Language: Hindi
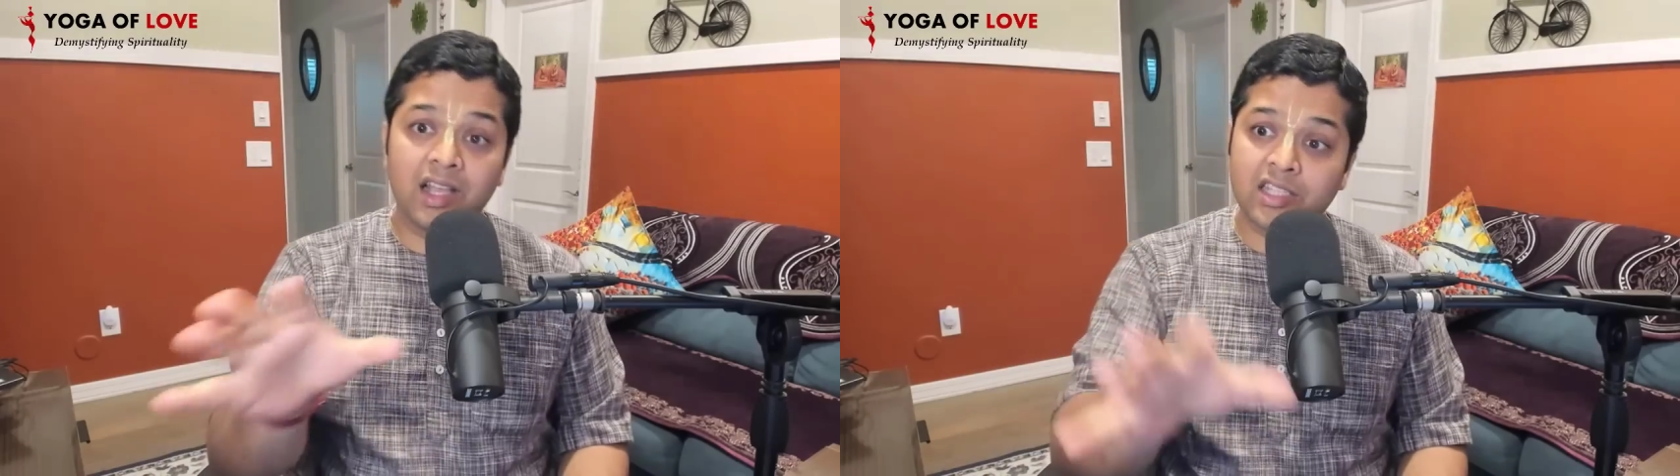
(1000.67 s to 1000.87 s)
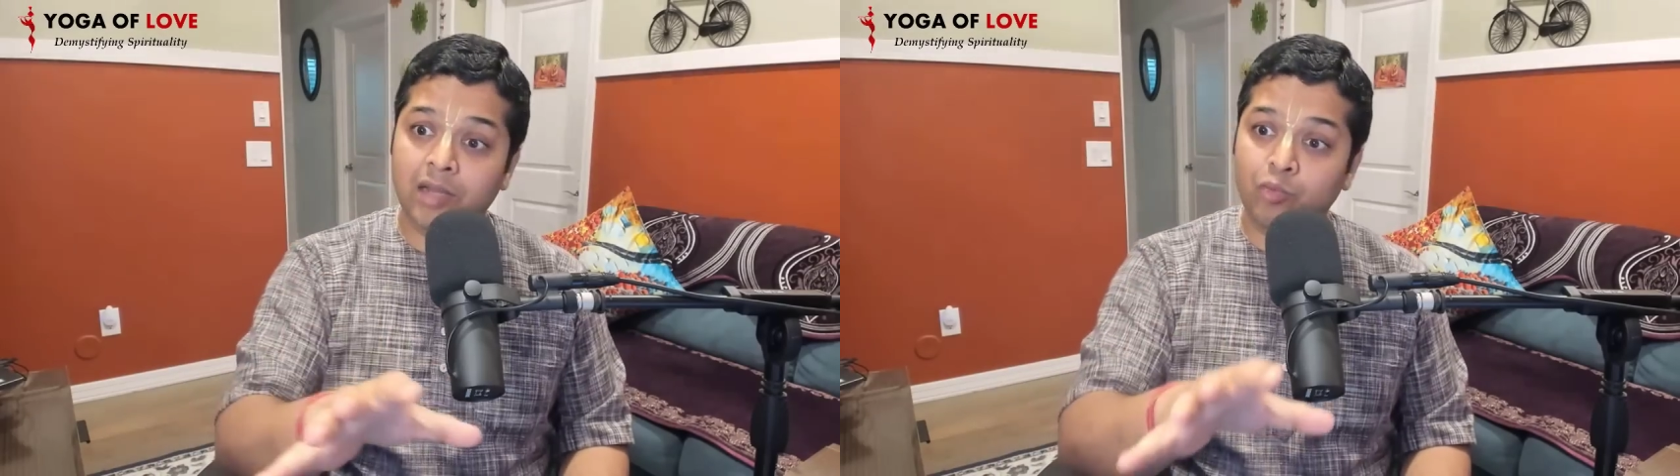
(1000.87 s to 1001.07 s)

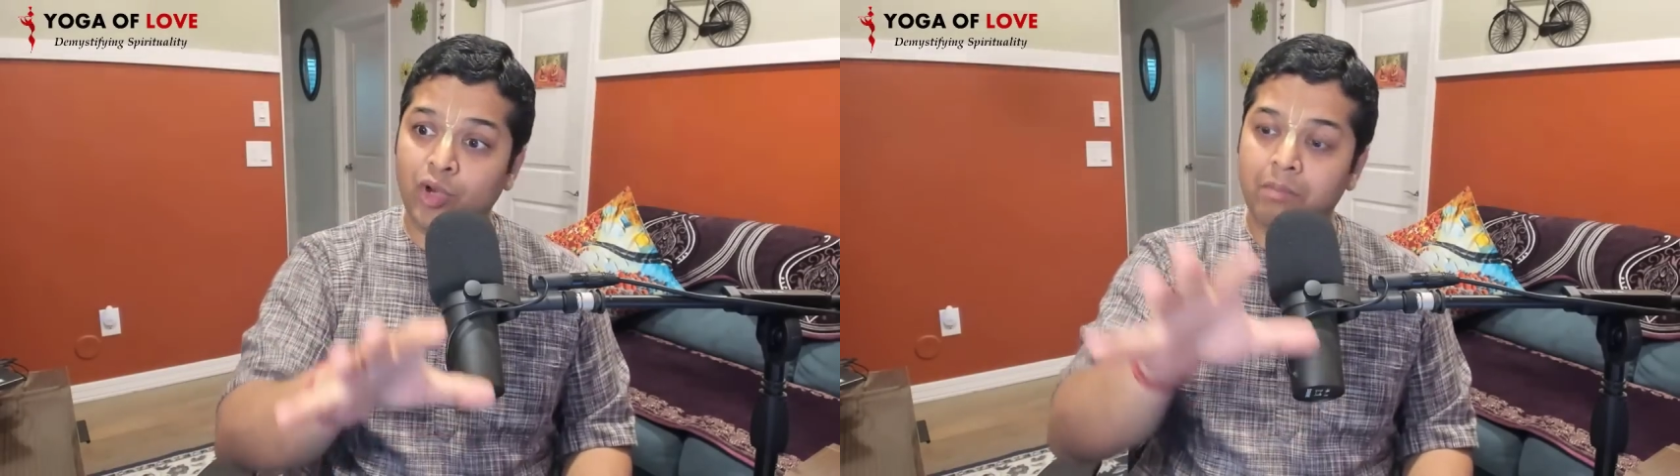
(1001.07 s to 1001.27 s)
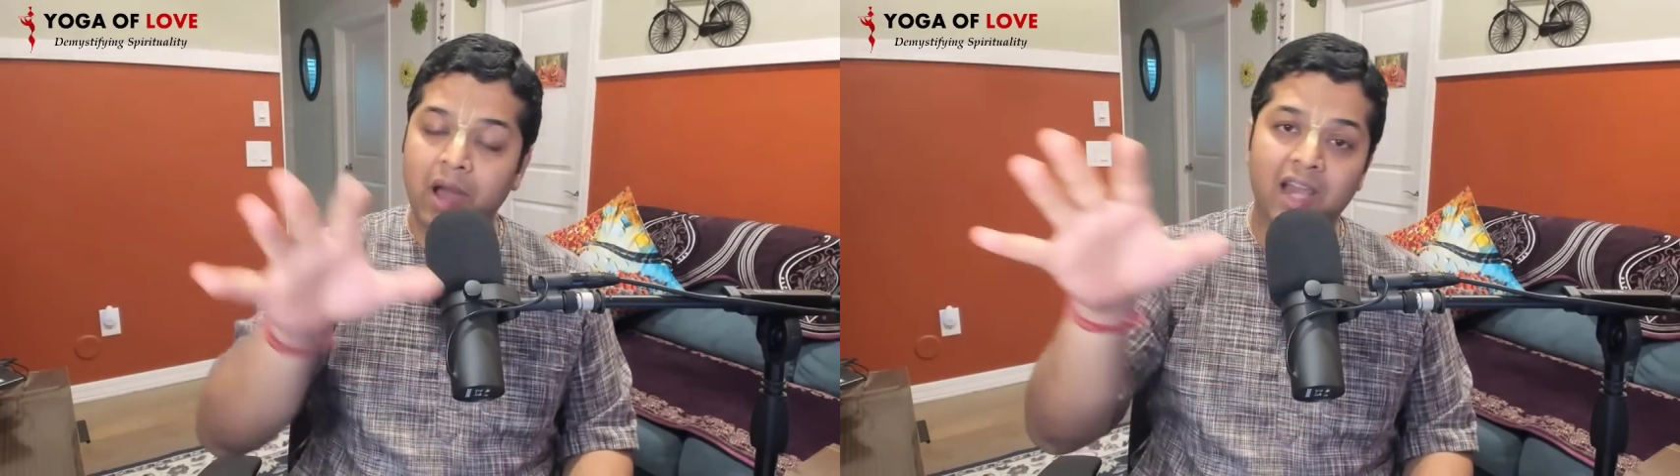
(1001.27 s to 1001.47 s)
असर
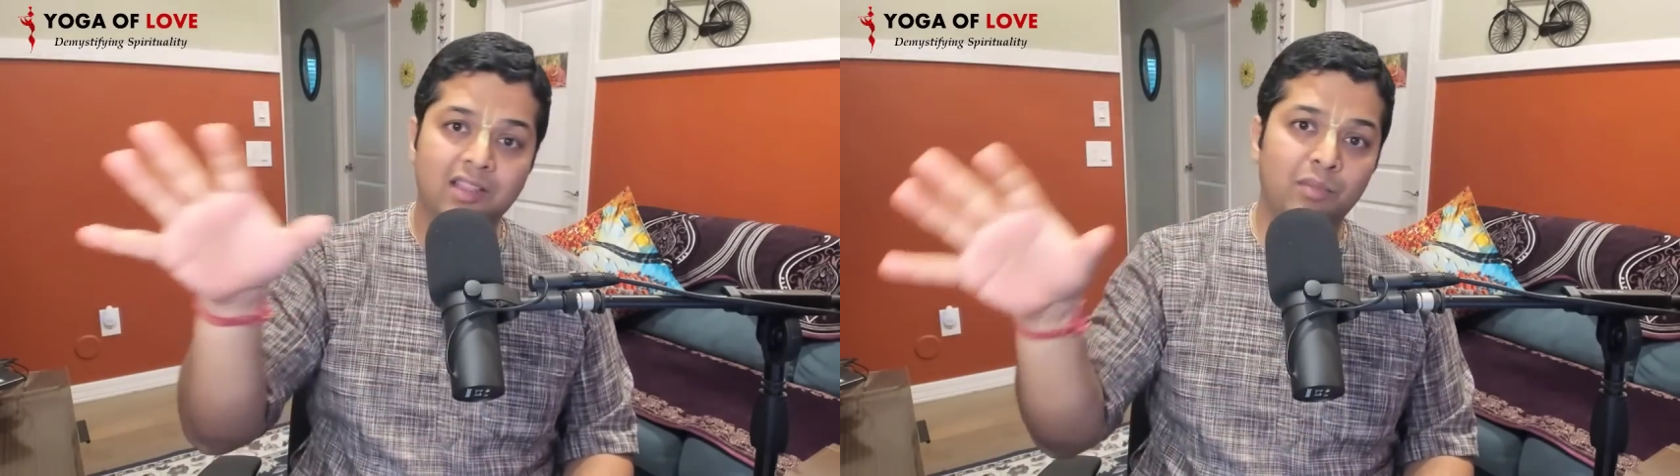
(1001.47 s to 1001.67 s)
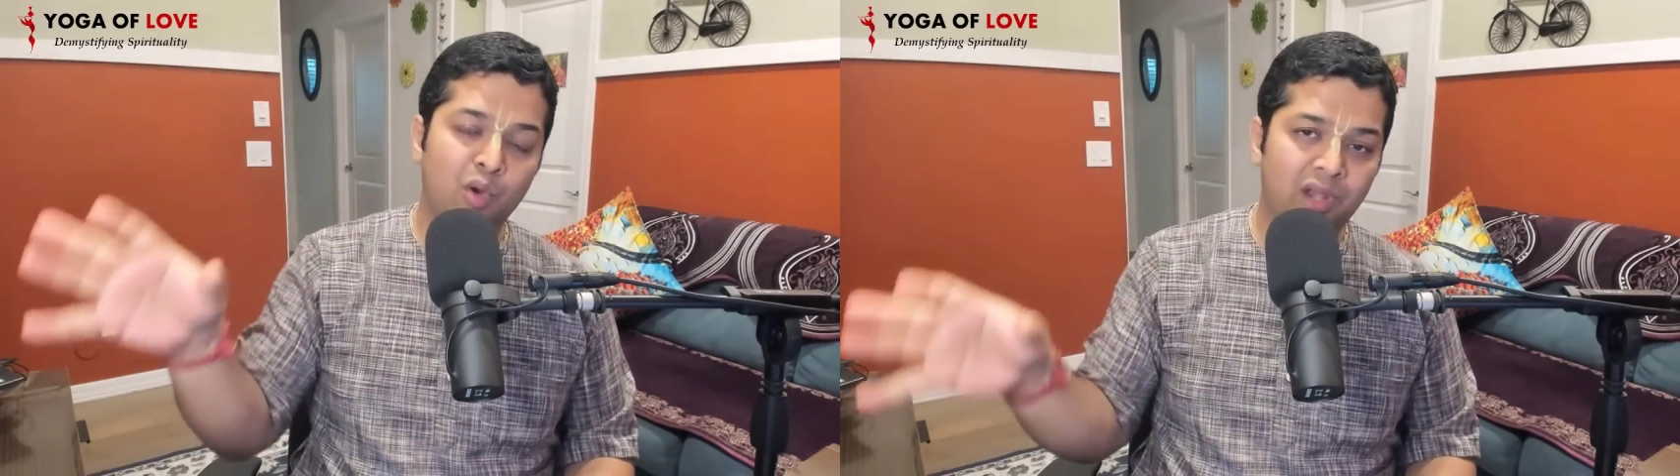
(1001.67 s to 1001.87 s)
पूरे
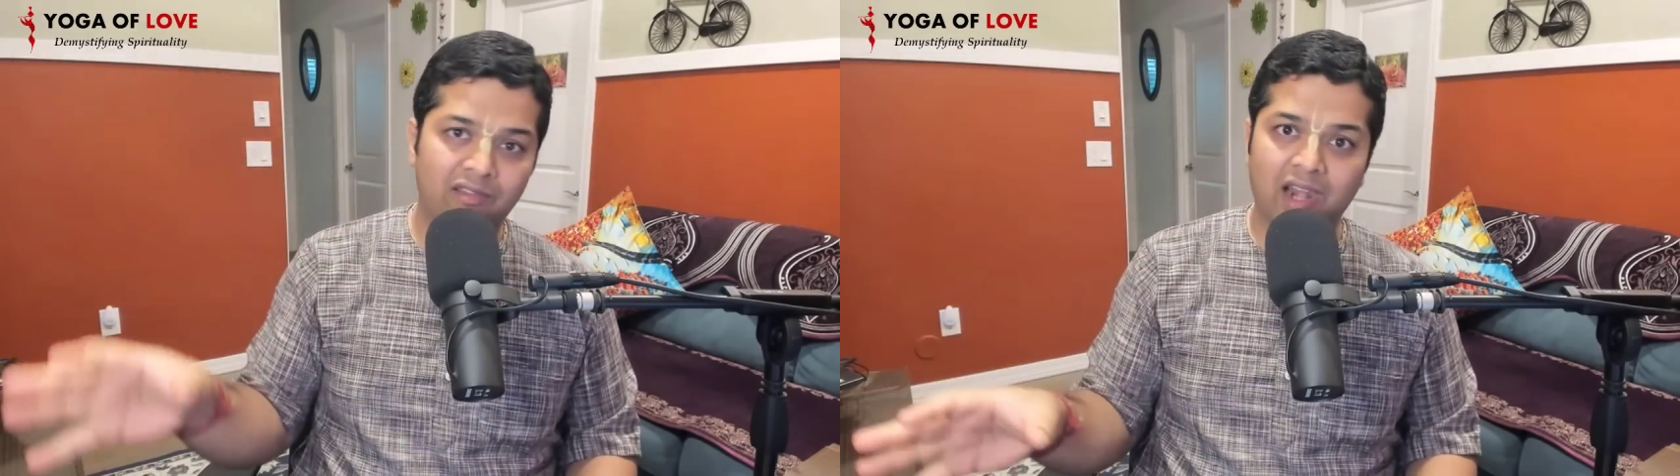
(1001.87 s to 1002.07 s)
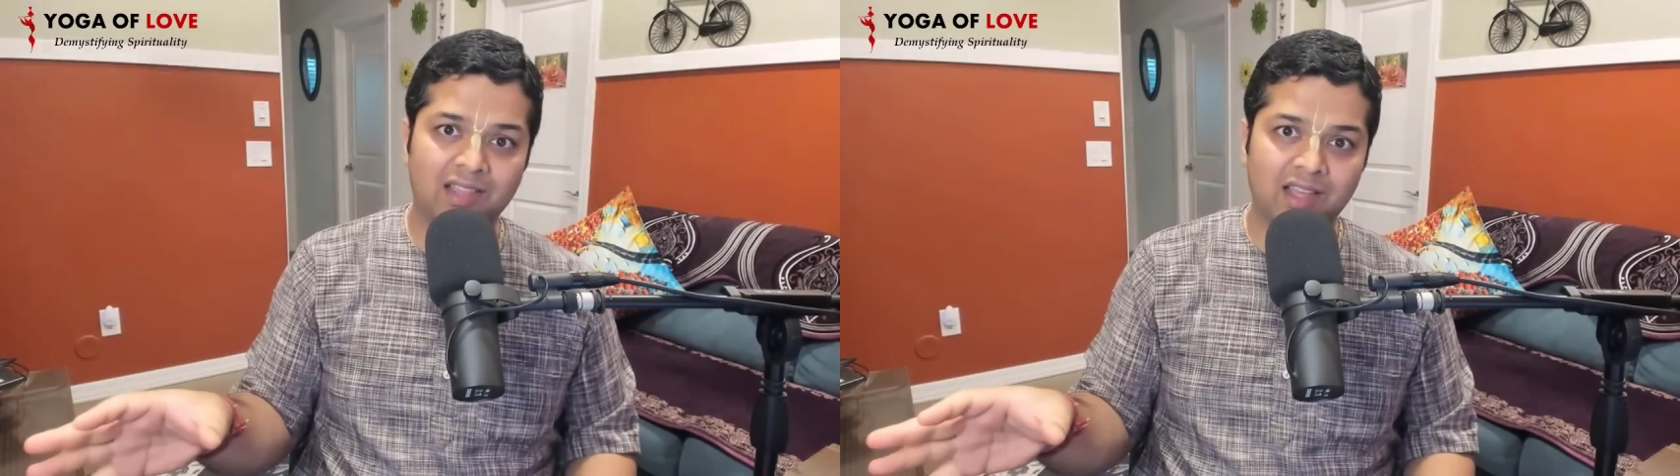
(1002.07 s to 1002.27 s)
भारत में होने
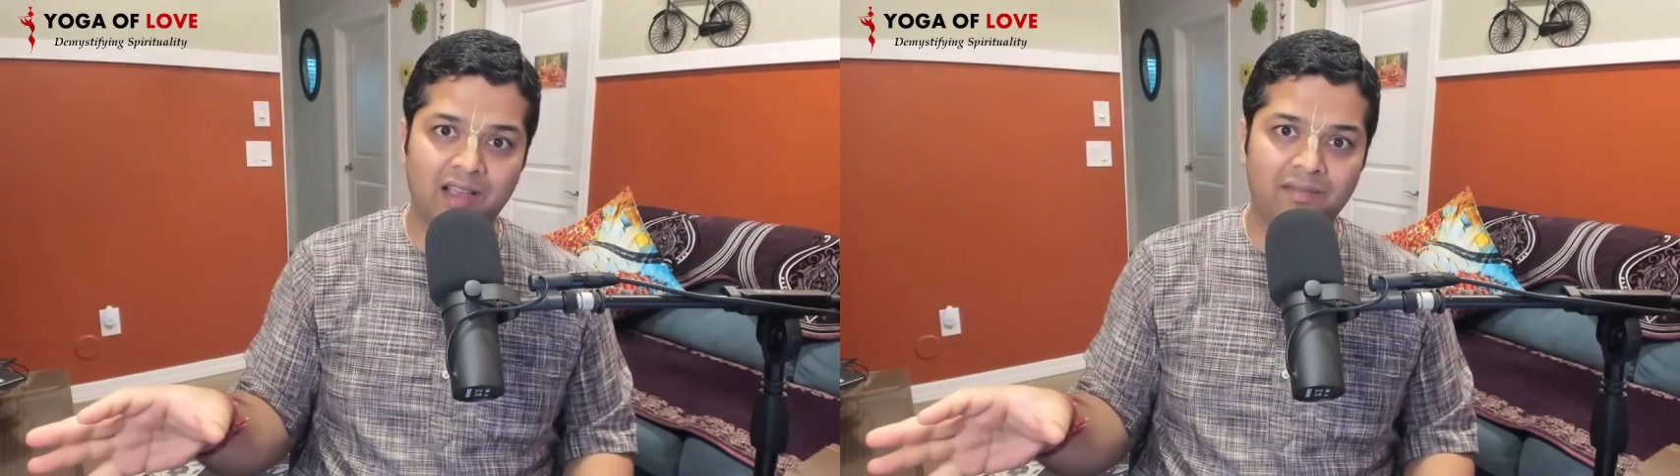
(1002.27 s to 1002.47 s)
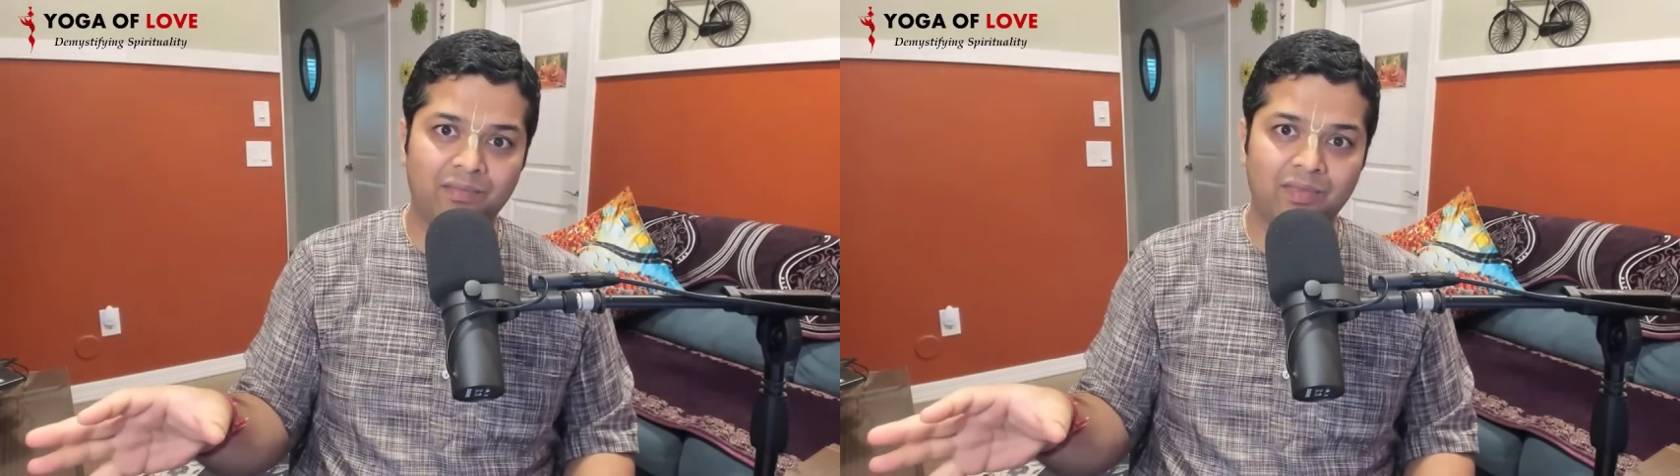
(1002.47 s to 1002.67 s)
वाला था